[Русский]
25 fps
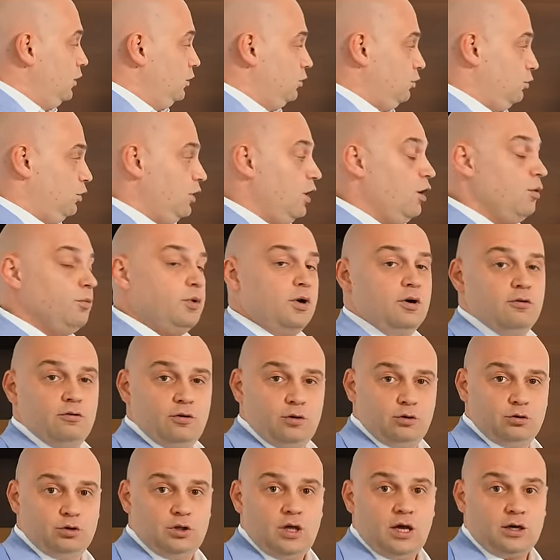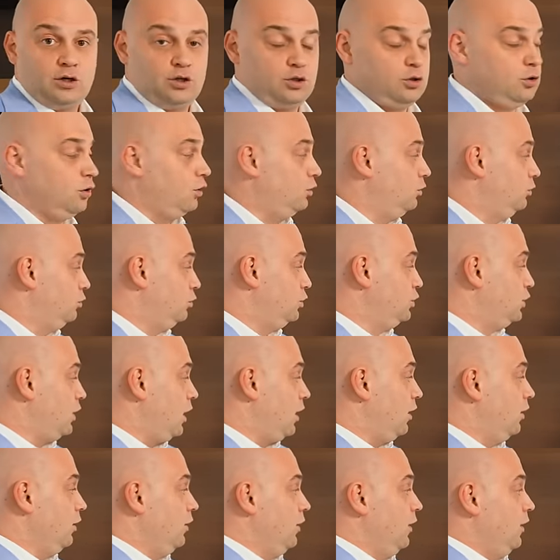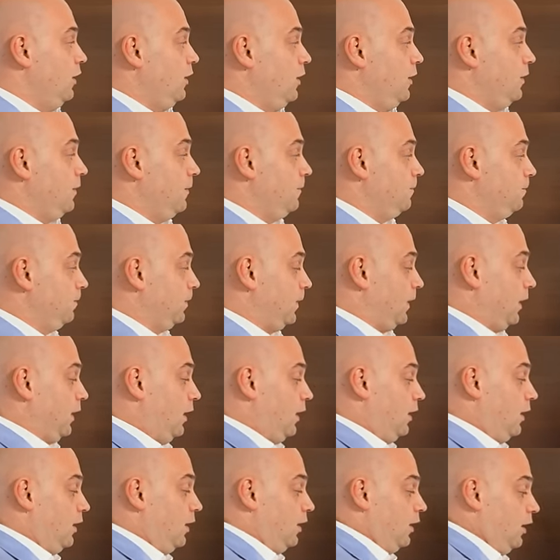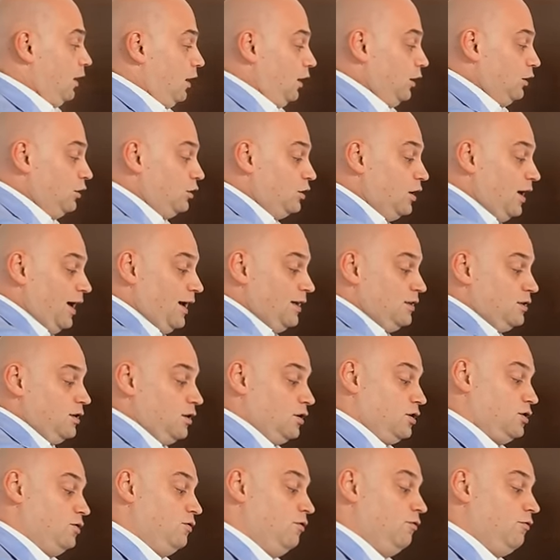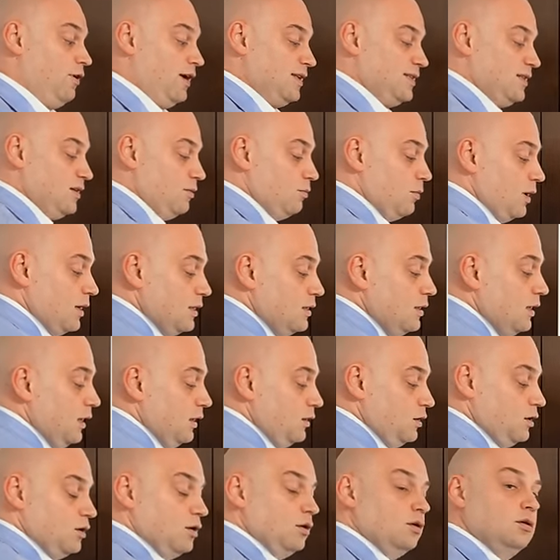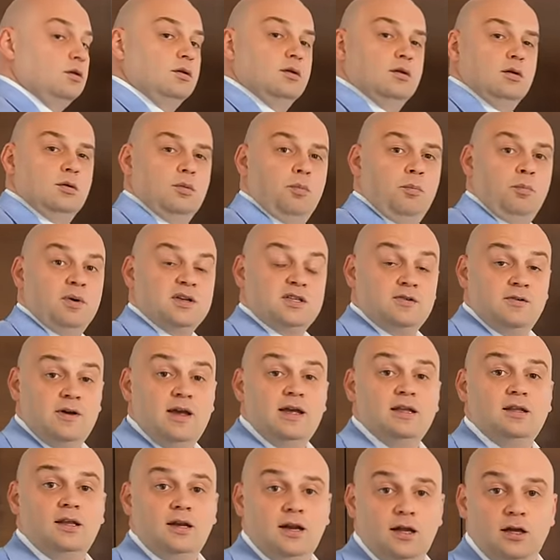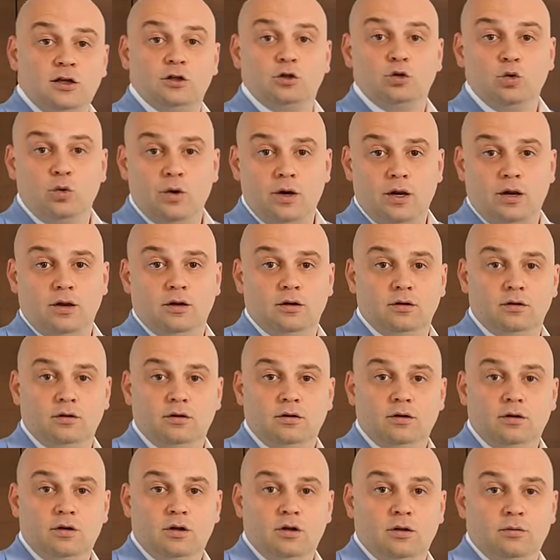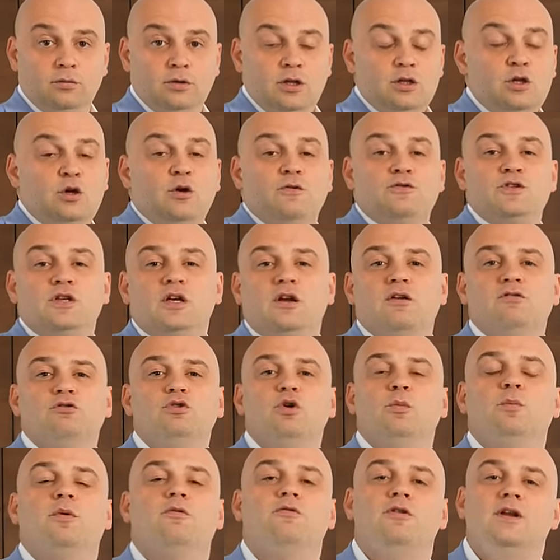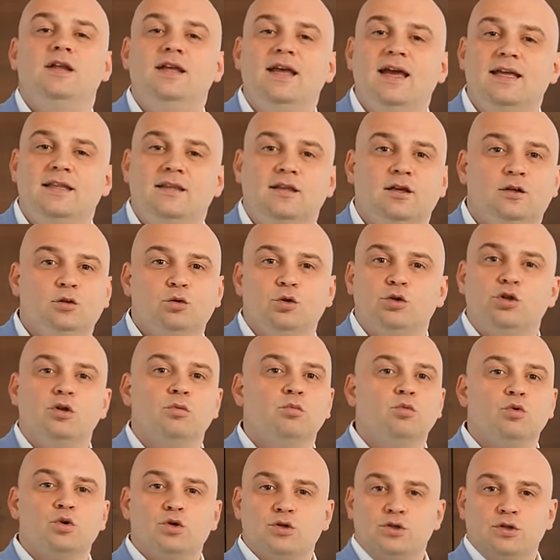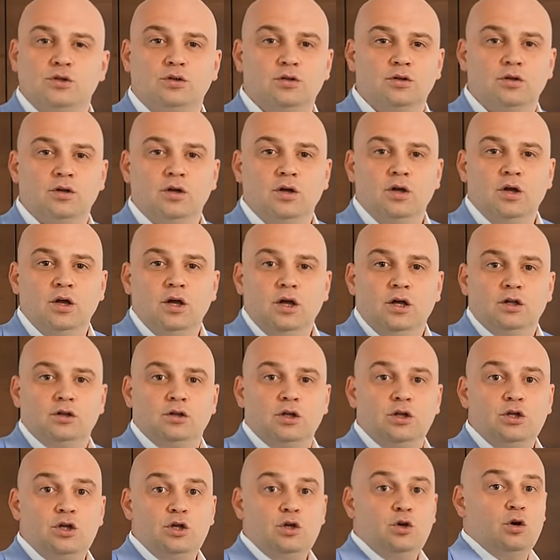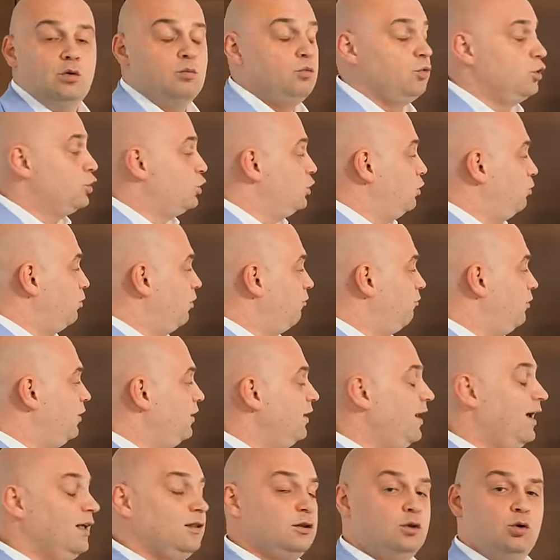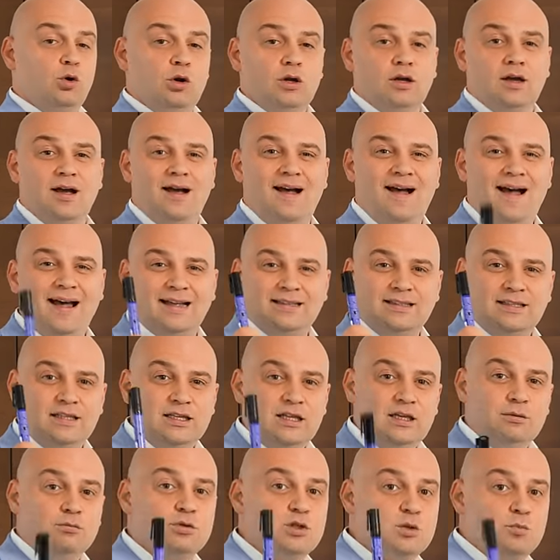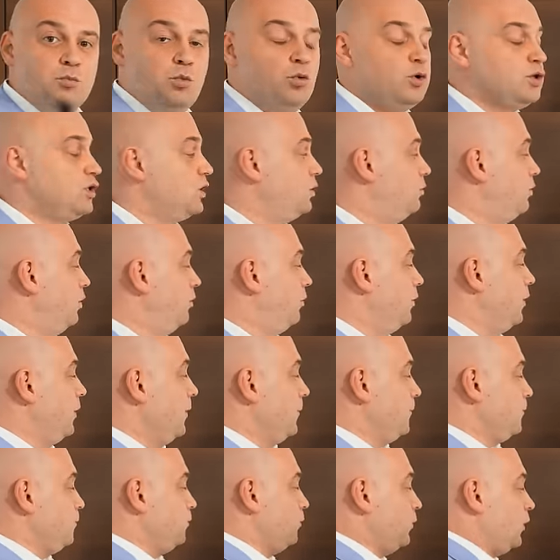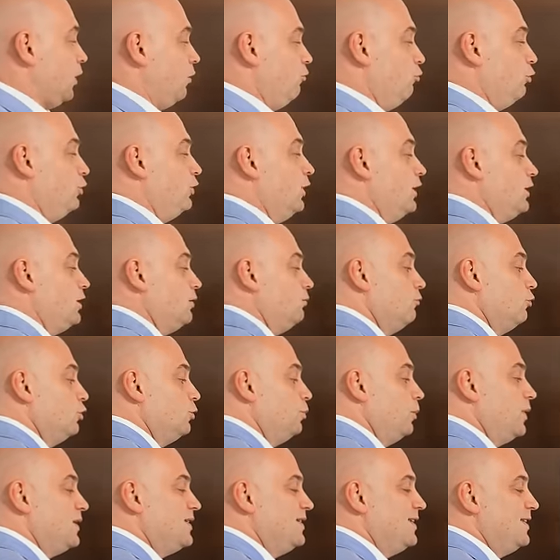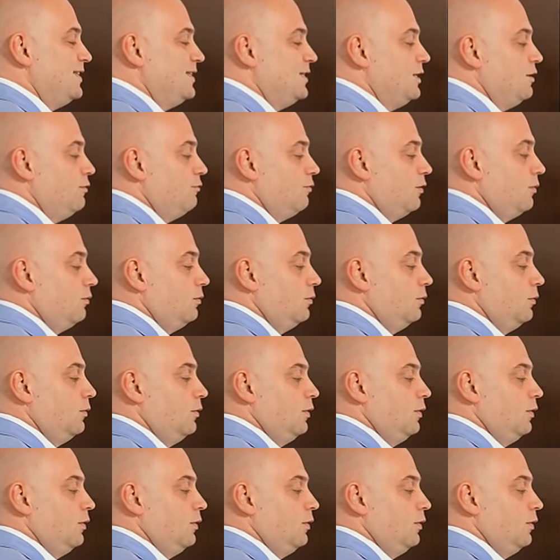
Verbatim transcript: Но я вам говорю так, что, друзья, э, дайте развиваться монете по своей траектории – на нее все равно повлиять никто не может. На нее можно повлиять только одним способом. Вот этим вот позитивом.